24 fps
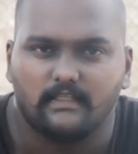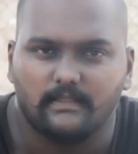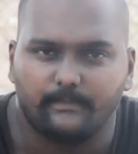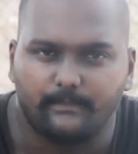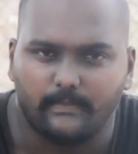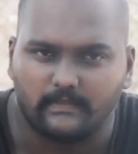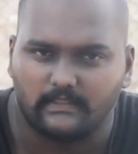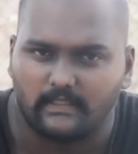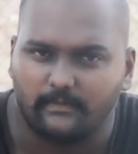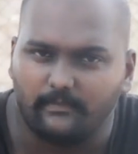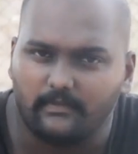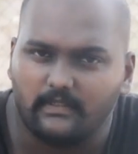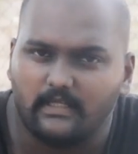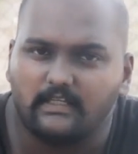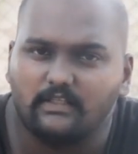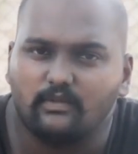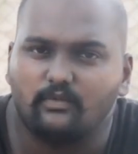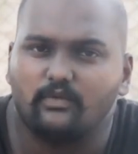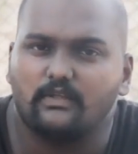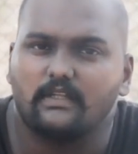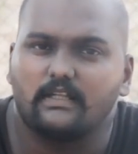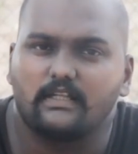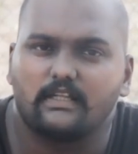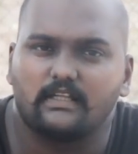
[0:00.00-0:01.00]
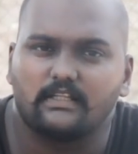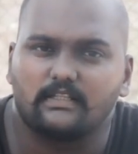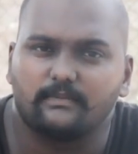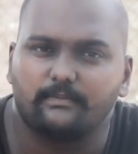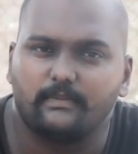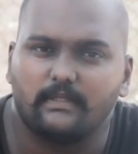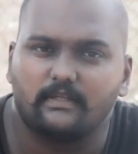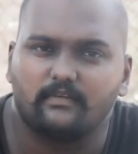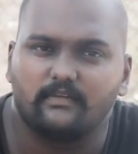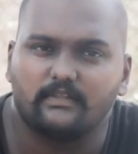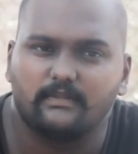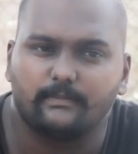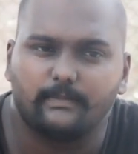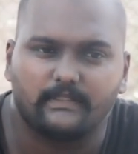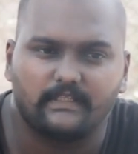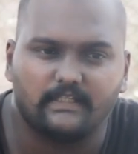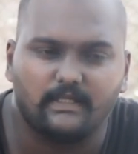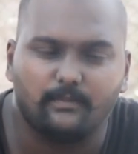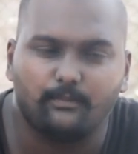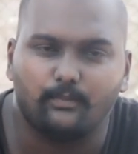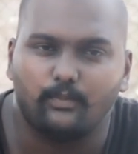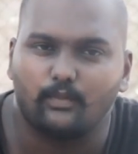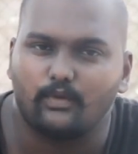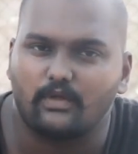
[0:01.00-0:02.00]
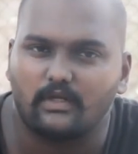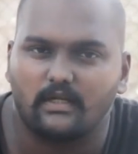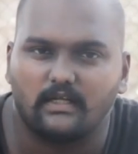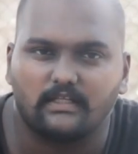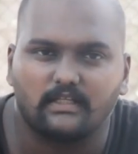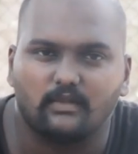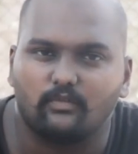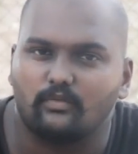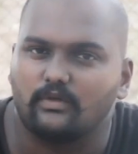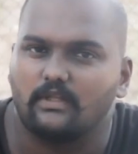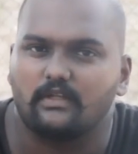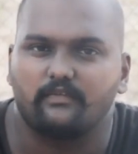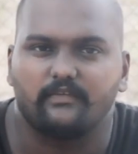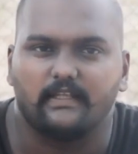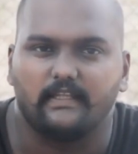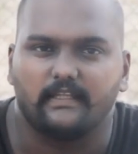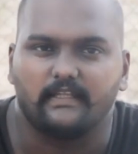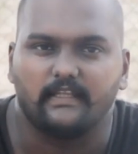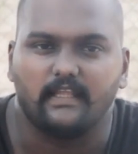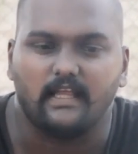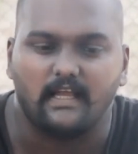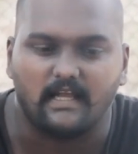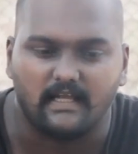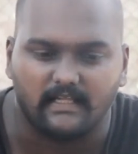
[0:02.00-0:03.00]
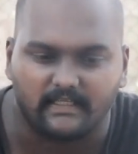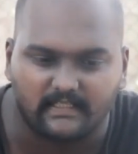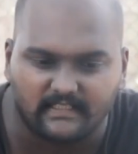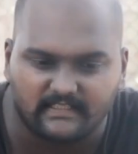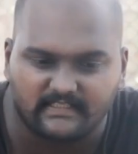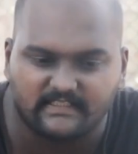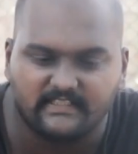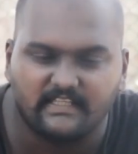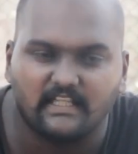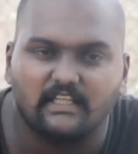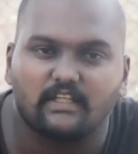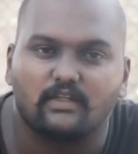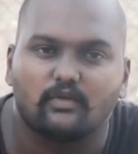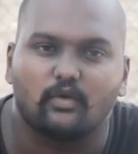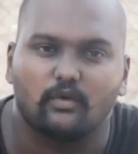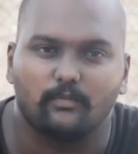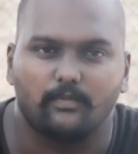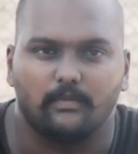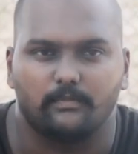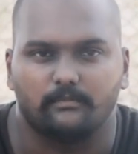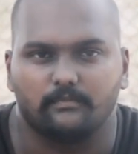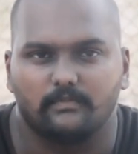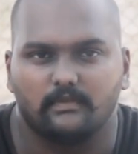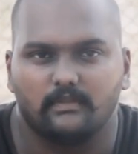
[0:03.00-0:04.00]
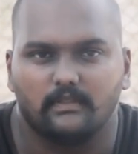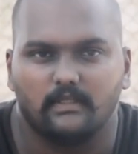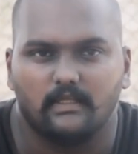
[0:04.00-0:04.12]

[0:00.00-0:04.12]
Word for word: இப்போ தமிழ்நாட்டுக்குள்ளே இருக்கிறது பேர் வந்து பார்த்திங்கன்னா போராட்ட உணர்வு இல்லைங்க அரசியல் கோபம்